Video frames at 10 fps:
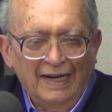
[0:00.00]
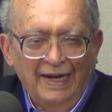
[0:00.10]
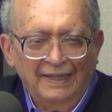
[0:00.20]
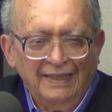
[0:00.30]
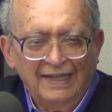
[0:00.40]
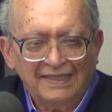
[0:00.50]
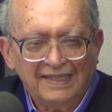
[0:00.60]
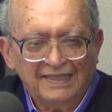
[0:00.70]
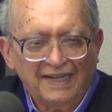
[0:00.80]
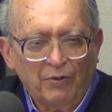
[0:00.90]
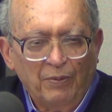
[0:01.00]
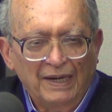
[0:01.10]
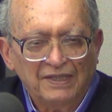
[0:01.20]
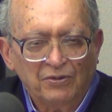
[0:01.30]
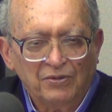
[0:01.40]
Ainda nessa
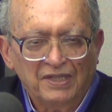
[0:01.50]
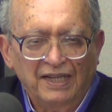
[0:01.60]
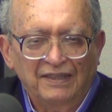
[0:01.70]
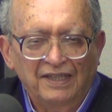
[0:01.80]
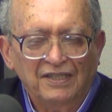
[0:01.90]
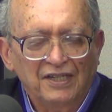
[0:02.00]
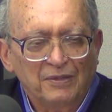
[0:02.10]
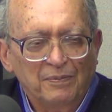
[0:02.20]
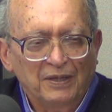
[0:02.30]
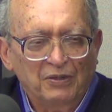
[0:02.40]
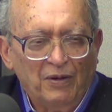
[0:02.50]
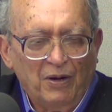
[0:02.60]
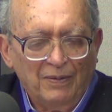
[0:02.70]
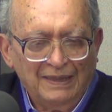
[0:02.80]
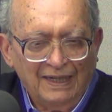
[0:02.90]
sequência, o cientista
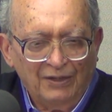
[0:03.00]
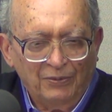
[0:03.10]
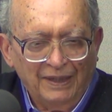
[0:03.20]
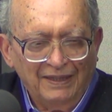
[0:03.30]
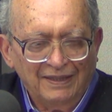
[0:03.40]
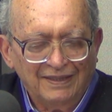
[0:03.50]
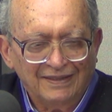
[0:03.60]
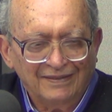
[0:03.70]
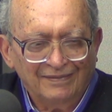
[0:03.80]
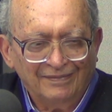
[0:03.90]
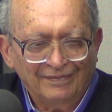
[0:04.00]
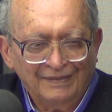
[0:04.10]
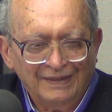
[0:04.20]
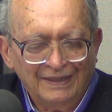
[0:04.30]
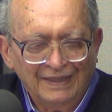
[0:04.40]
espiritual André Luiz.
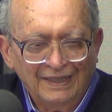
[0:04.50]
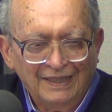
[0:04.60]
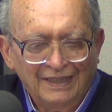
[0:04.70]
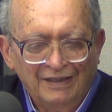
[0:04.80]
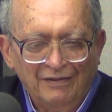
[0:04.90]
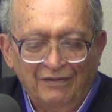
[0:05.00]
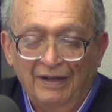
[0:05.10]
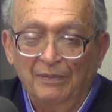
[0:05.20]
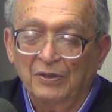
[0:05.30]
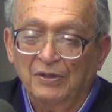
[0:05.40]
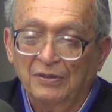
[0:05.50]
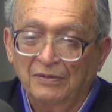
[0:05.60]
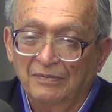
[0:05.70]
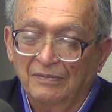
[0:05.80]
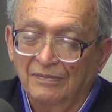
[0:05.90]
Vamos,
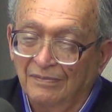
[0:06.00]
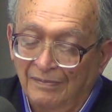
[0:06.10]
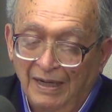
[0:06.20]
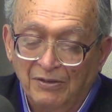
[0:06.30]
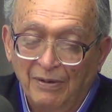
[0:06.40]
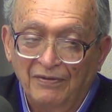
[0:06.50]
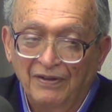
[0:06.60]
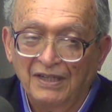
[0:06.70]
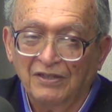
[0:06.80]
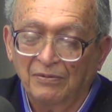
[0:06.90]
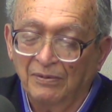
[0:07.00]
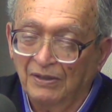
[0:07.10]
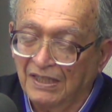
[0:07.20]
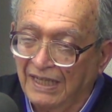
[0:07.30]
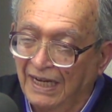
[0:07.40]
mais uma vez, como eu
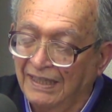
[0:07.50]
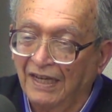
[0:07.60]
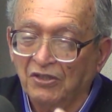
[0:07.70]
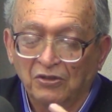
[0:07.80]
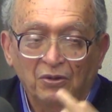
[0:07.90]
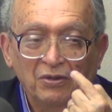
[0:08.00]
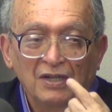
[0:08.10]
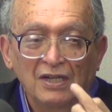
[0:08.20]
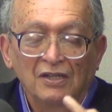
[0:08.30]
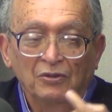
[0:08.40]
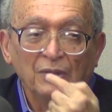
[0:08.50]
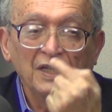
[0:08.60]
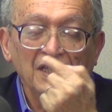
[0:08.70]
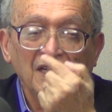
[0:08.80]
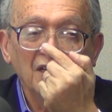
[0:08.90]
disse, ainda estou no
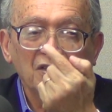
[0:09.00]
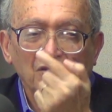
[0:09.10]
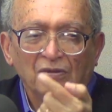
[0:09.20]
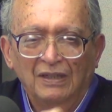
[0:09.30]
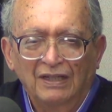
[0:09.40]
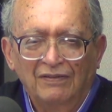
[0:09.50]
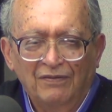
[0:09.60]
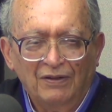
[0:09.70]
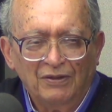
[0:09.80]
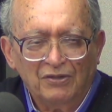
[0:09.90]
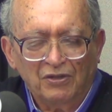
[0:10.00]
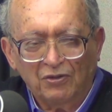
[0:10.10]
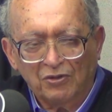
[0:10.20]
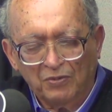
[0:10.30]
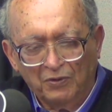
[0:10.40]
início do livro Evoluções
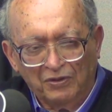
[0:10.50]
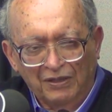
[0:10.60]
dos Mundos.